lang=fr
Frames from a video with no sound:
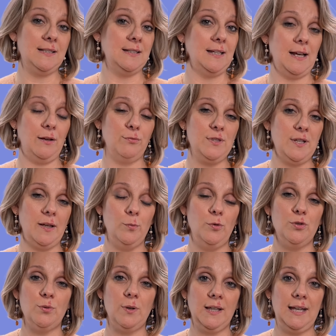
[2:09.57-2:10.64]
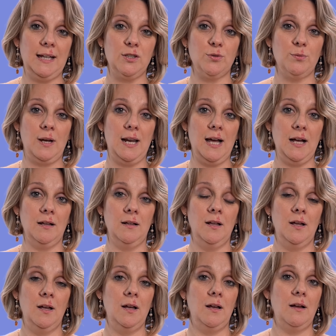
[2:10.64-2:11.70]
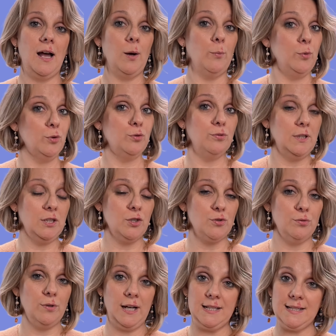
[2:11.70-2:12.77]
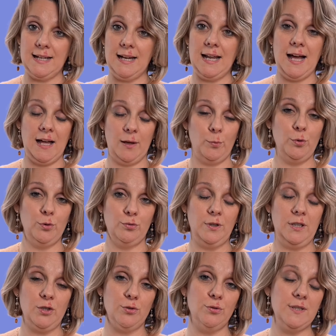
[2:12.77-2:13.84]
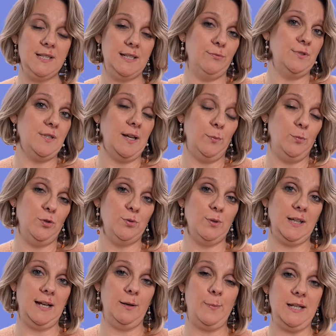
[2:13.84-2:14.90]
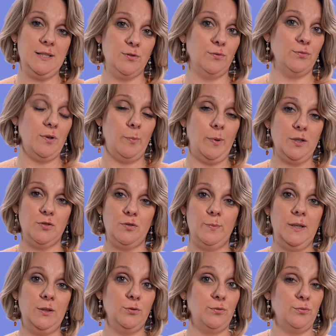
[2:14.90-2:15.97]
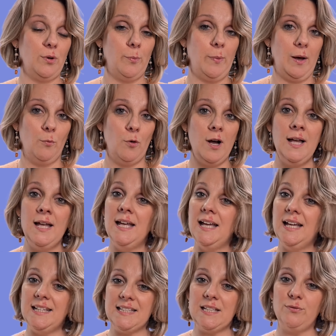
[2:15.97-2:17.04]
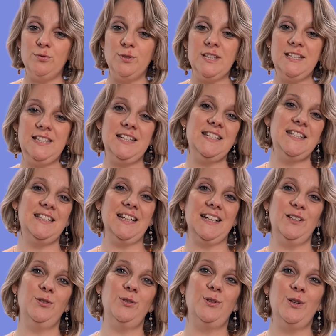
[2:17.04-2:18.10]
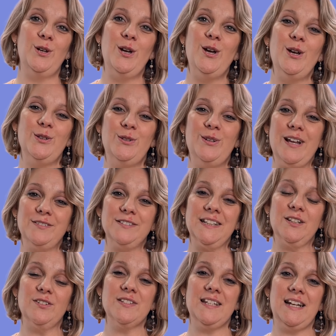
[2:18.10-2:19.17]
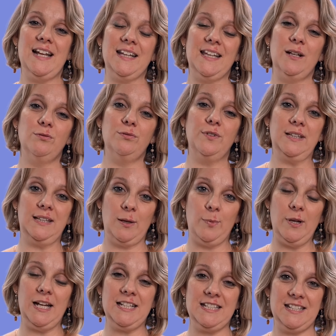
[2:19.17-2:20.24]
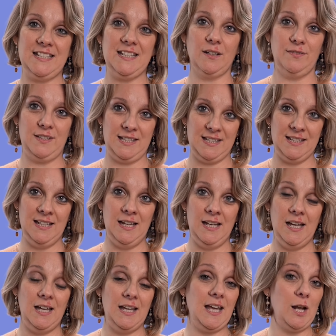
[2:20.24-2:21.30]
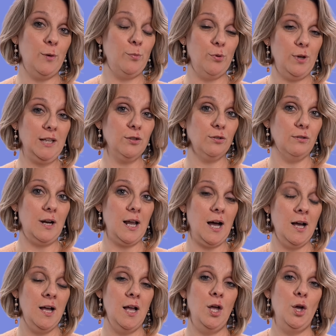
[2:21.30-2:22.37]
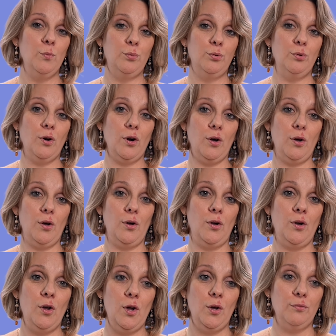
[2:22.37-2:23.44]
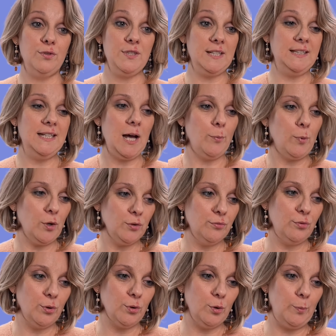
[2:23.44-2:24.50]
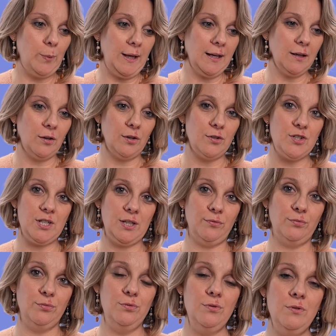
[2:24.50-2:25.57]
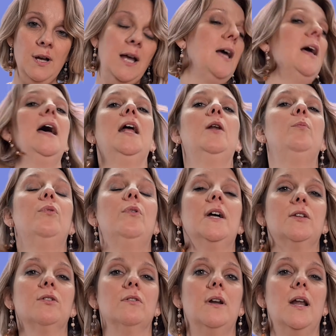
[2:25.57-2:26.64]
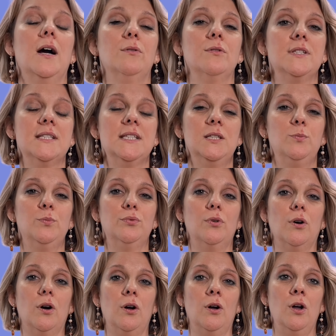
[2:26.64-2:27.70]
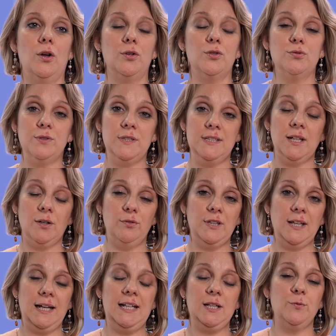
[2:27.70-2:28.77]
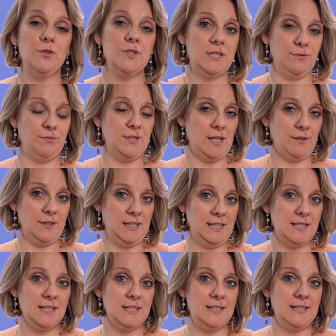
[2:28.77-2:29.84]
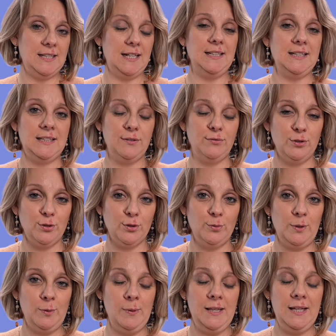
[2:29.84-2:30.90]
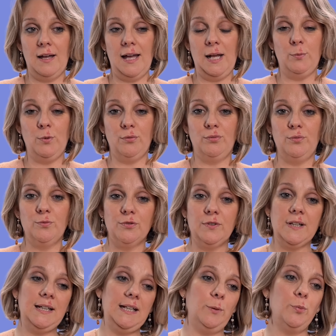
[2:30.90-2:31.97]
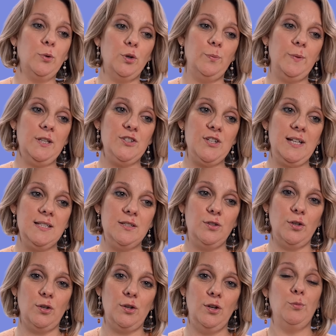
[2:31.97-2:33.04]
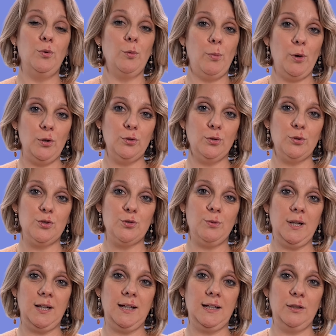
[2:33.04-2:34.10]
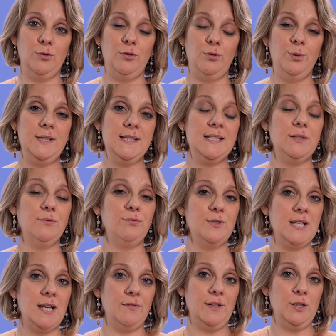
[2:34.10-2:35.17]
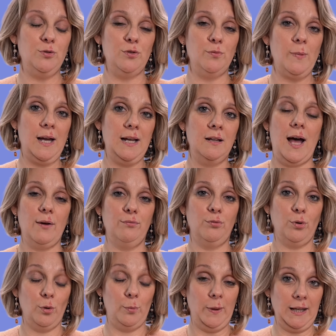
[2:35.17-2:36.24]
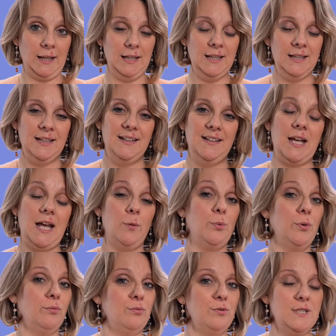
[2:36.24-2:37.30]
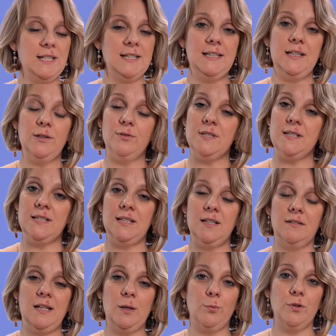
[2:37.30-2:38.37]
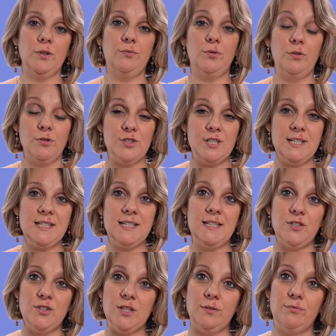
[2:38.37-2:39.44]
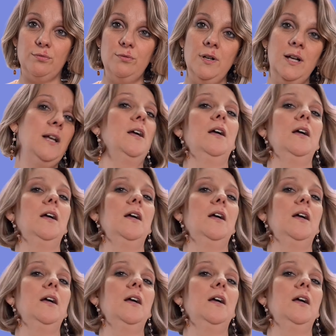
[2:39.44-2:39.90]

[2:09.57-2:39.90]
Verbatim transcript: Si vous avez besoin qu'elle soit là un peu tous les jours, elle sera là un peu tous les jours. Si vous avez besoin qu'elle passe une fois par semaine ou une fois par mois, c'est vous qui déciderez de, de, la fréquence à laquelle vous faites appel à ses services. Et elle peut être là pour euh, vous aider à prendre vos repères euh, chez vous. Elle peut être là aussi pour soutenir votre allaitement si vous avez décidé d'allaiter votre bébé. Elle peut vous montrer les premiers gestes pour prendre soin de lui si vous avez du mal à vous repérer. Elle peut vous aider aussi euh, d'un point de vue logistique chez vous.